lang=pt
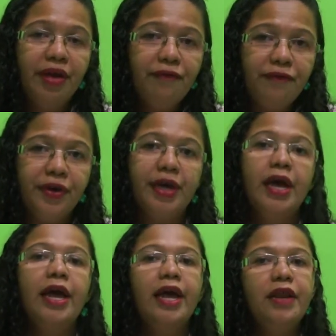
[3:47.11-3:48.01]
Enfim,
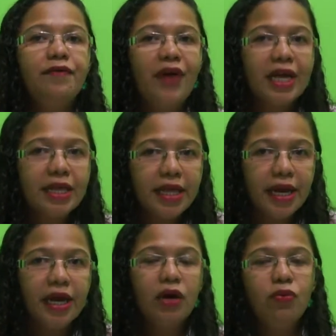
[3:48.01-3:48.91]
ele vai
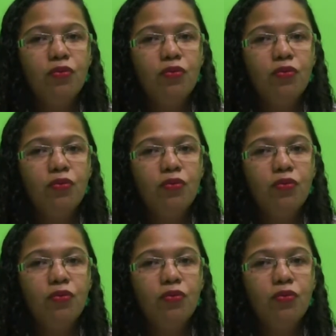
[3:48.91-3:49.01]
ter